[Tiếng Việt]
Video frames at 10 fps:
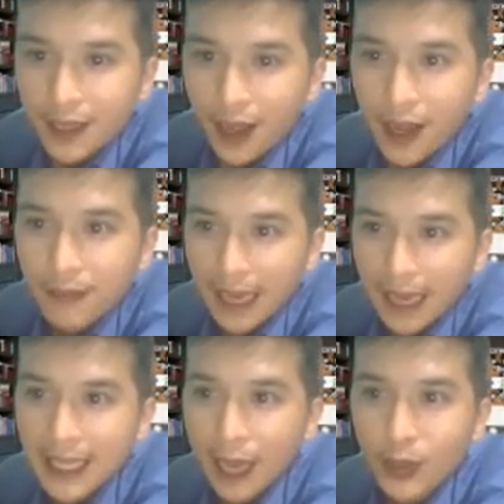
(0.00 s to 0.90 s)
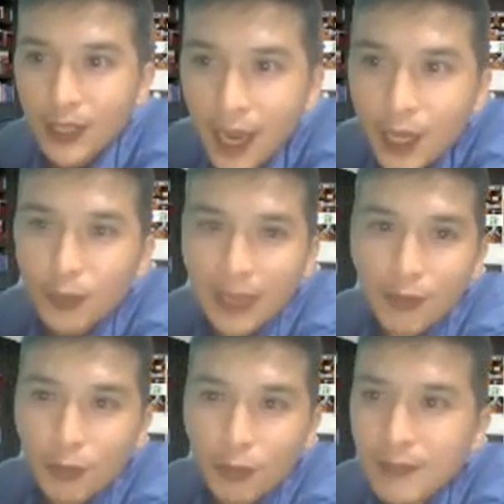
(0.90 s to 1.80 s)
Đó, và cả nhà có nhớ lúc nãy
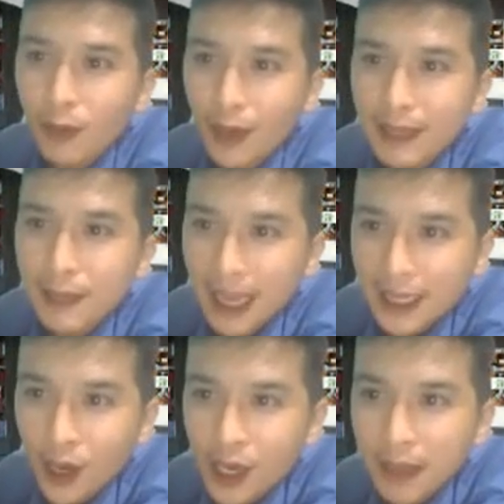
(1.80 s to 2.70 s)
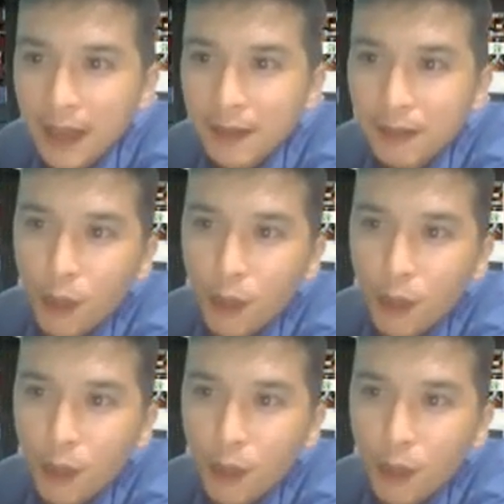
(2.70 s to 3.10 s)
Phục tính một cái, cái bài toán không ạ?